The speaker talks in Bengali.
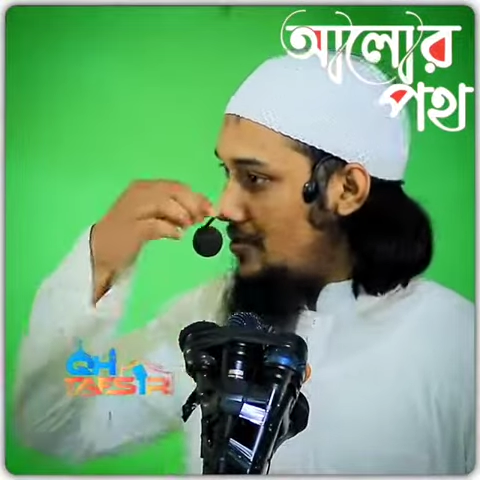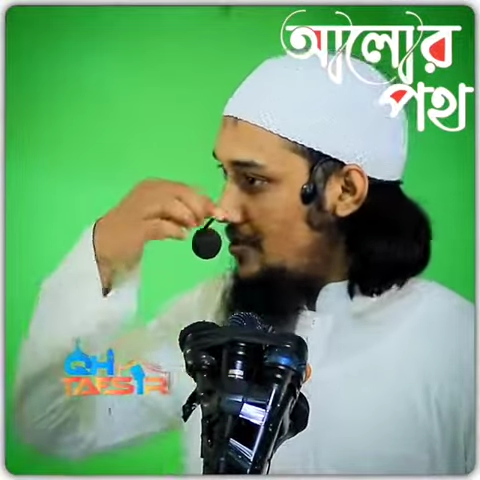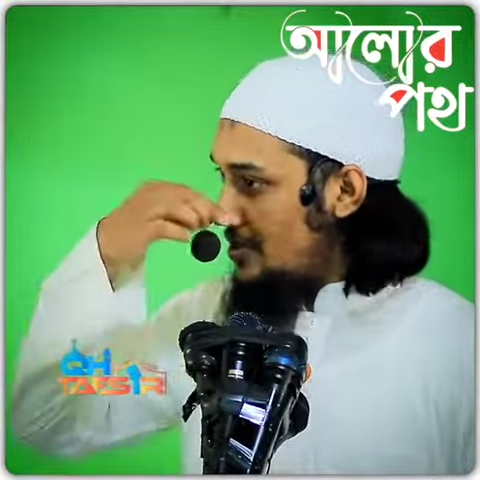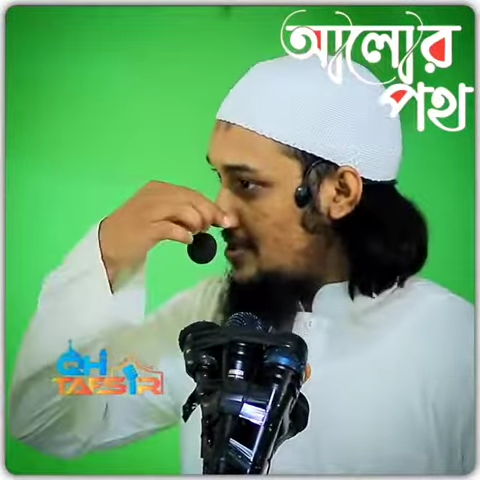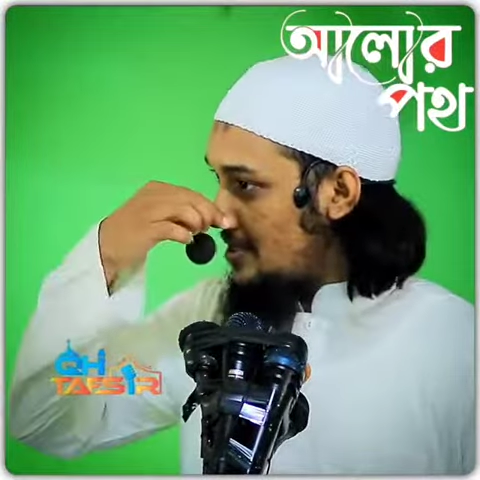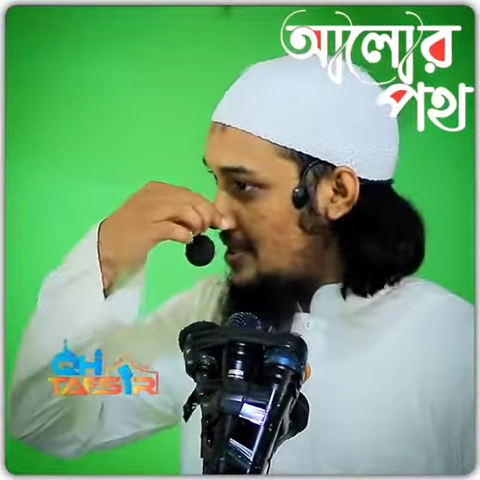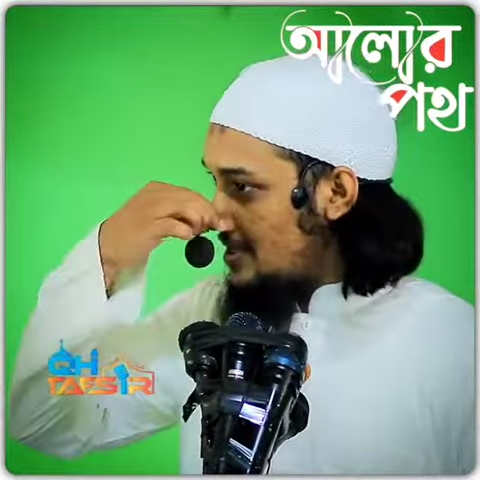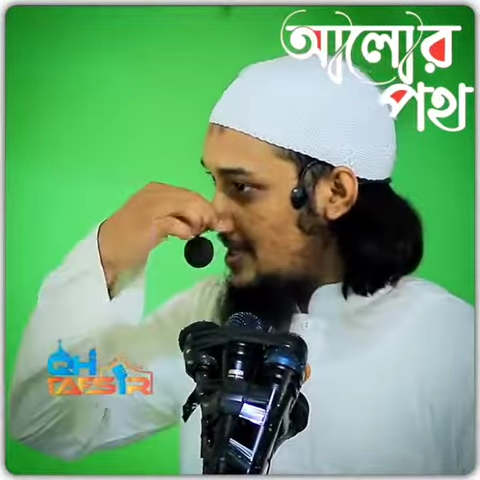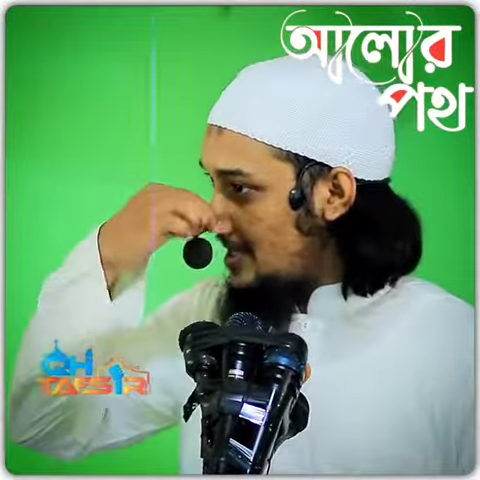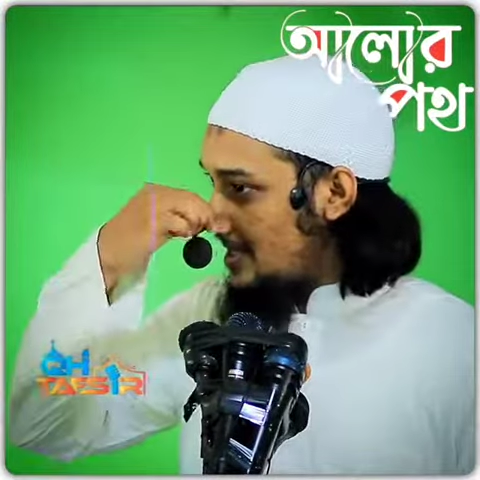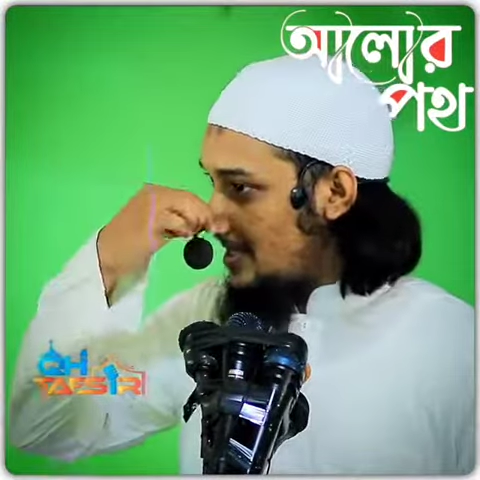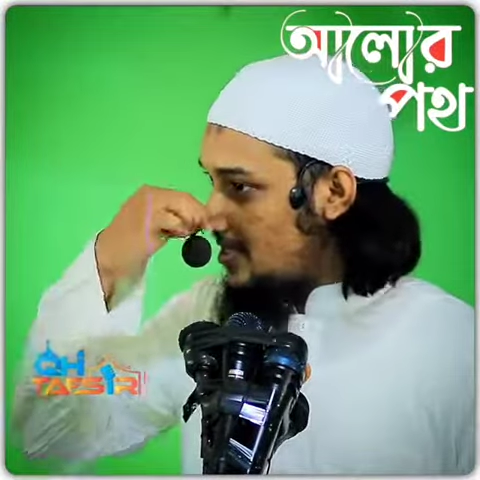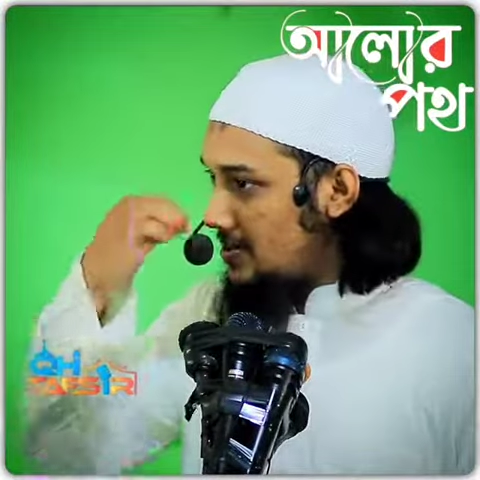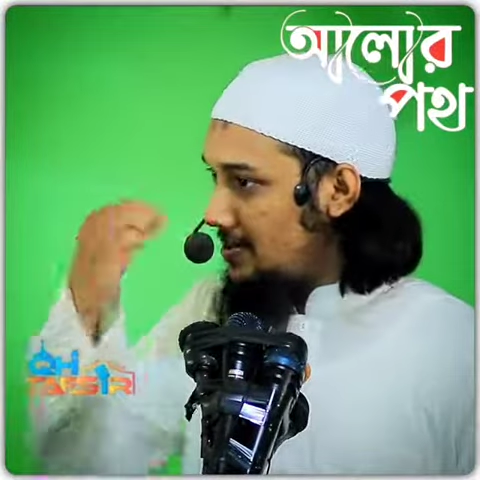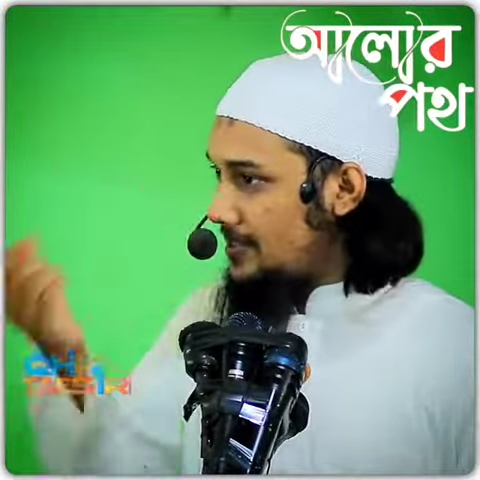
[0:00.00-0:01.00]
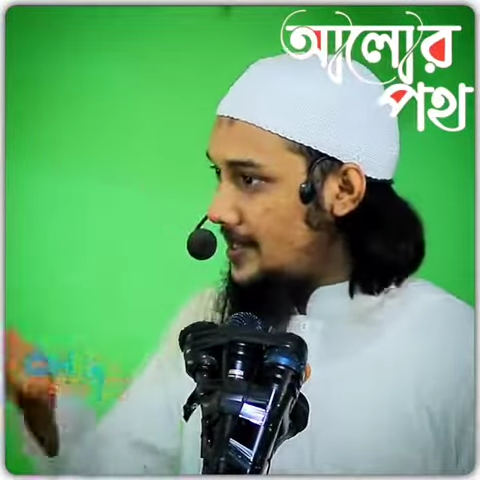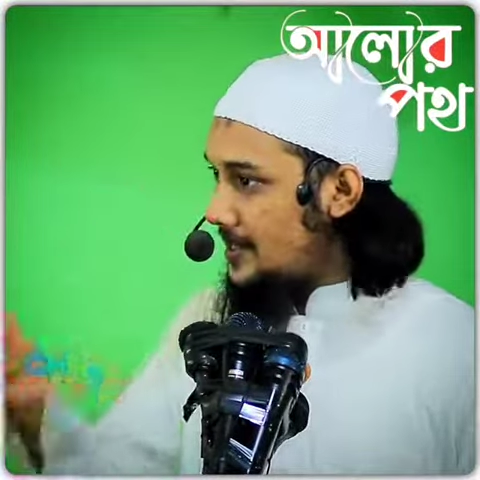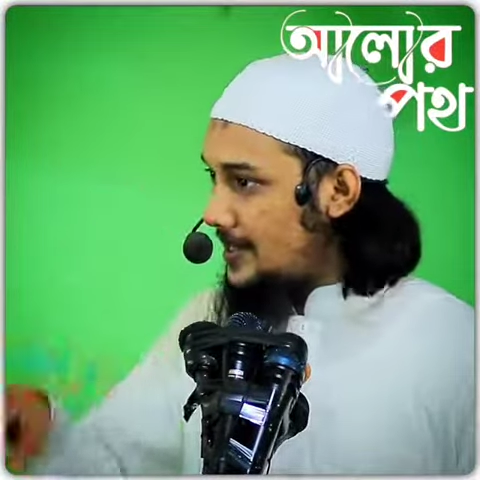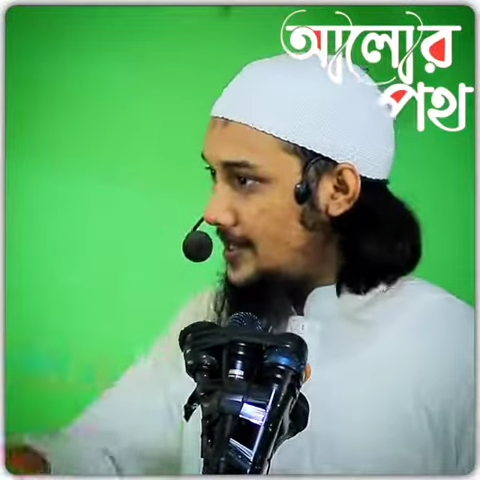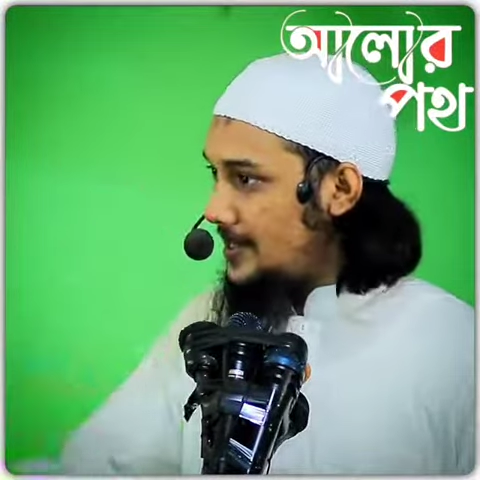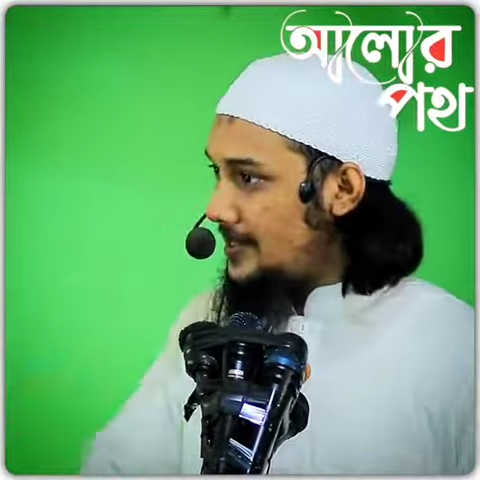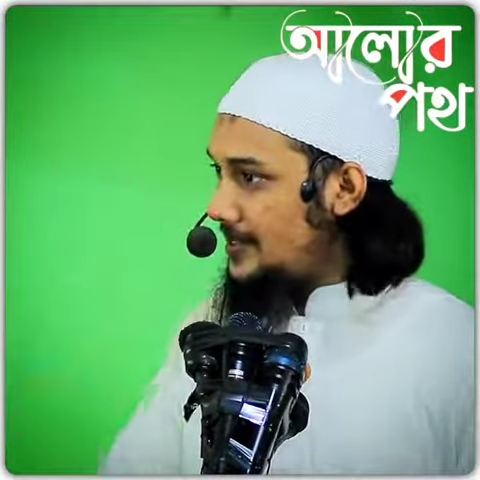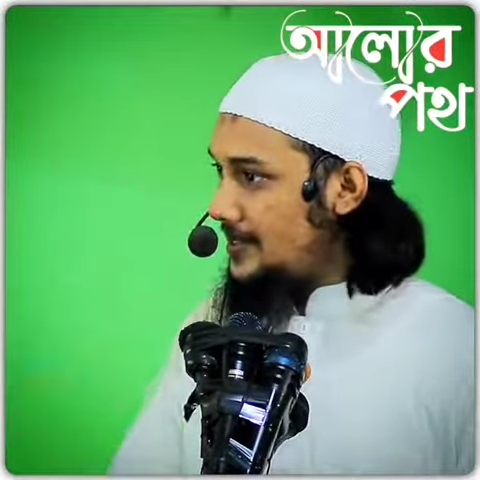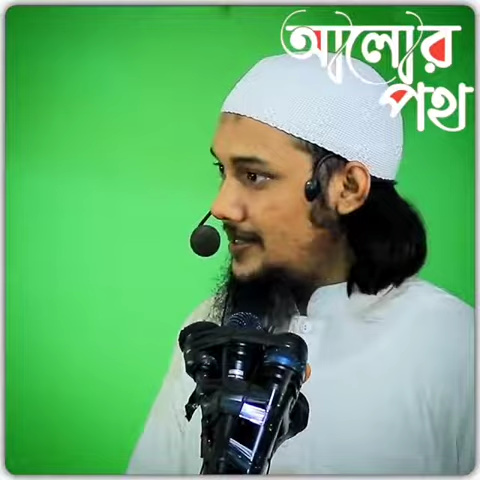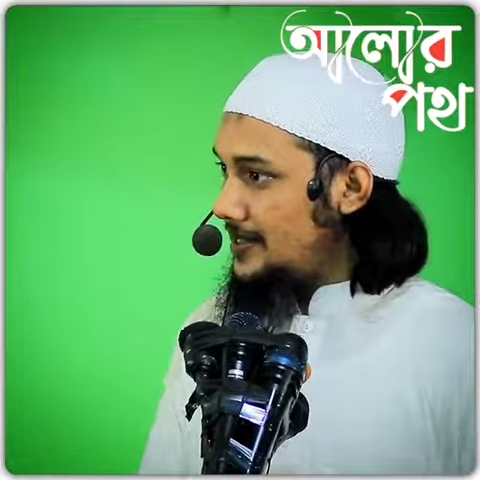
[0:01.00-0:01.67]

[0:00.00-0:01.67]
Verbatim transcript: মৌতের সাথে সাক্ষাৎ হবে তার আগে